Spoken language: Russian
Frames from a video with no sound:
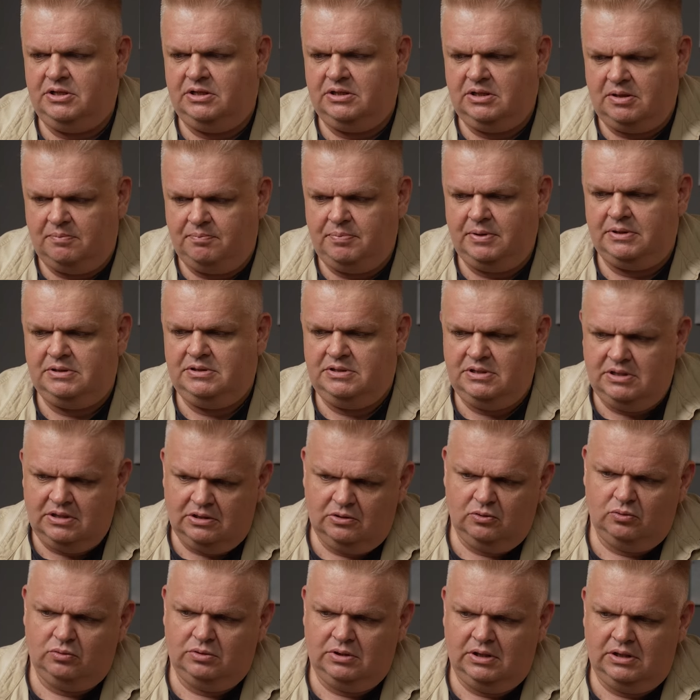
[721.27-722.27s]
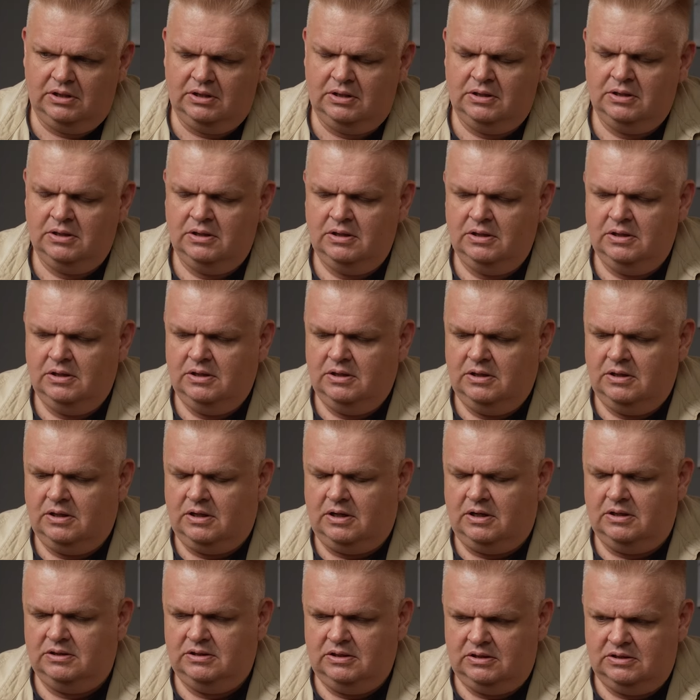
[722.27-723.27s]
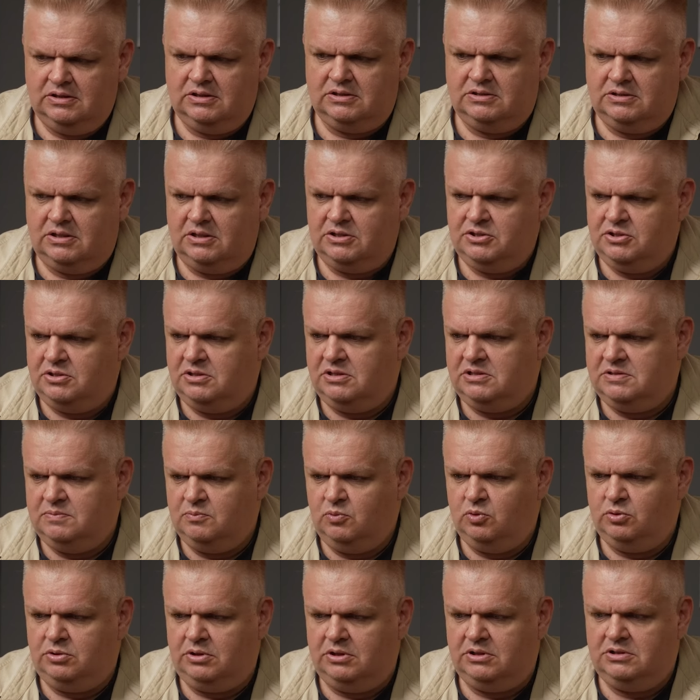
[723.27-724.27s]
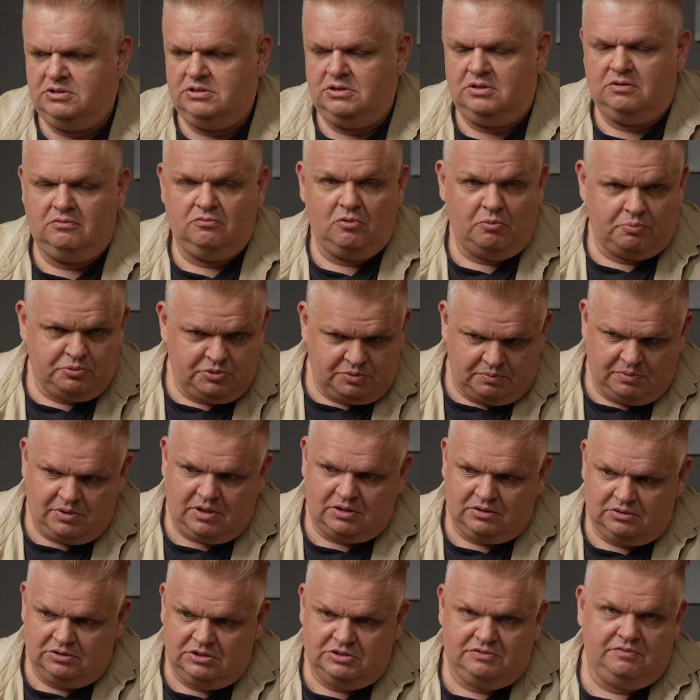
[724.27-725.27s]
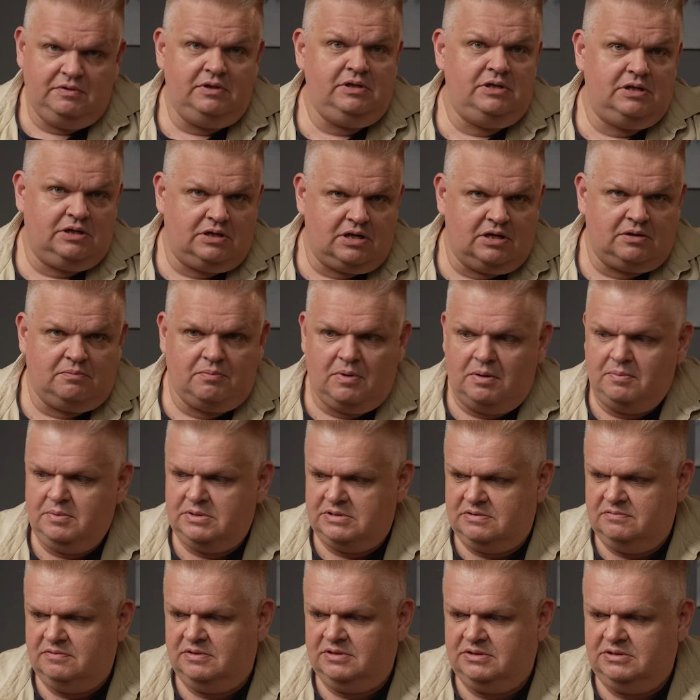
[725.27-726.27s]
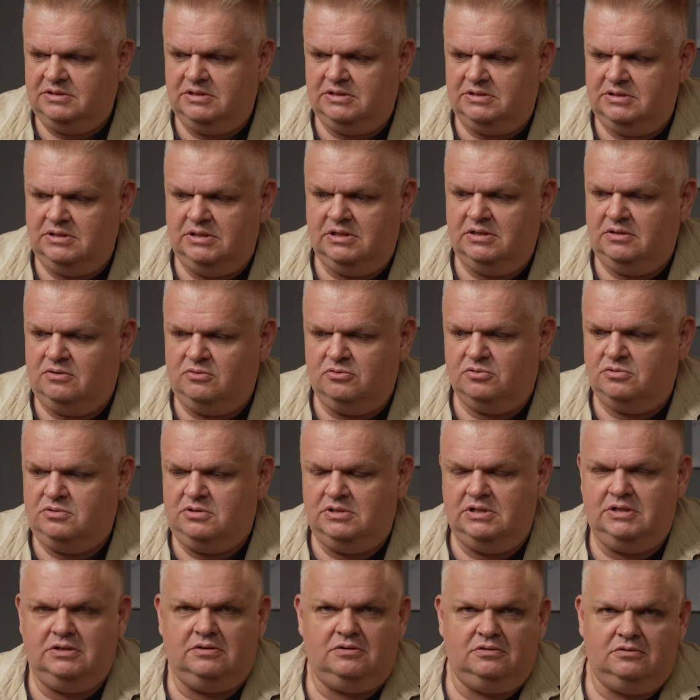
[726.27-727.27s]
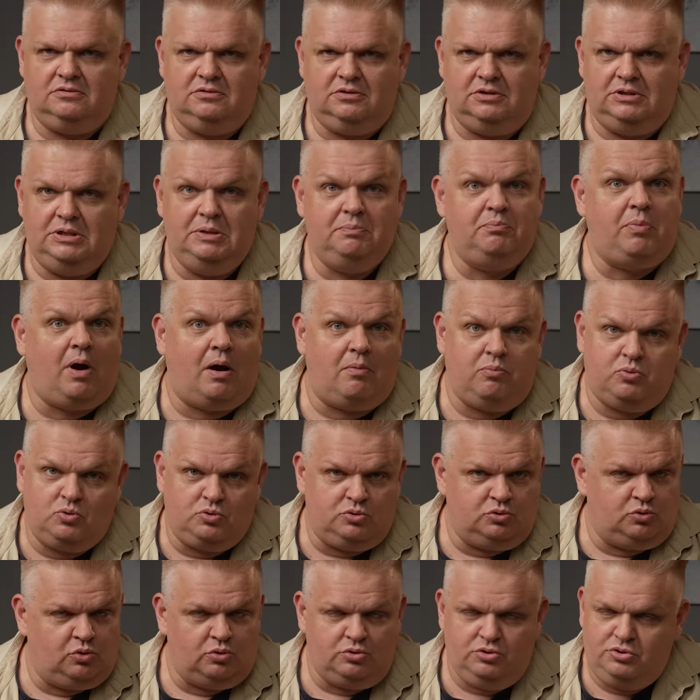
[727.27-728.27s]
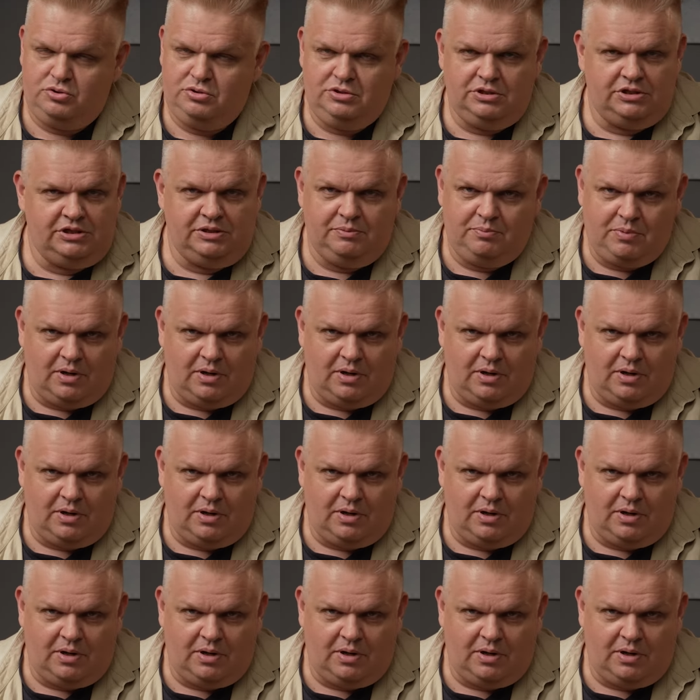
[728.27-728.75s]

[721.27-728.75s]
Она подтянутая, она достаточно смотрится, в общем, как действительно как мама своих детей, то есть нет, не бабушка, точно не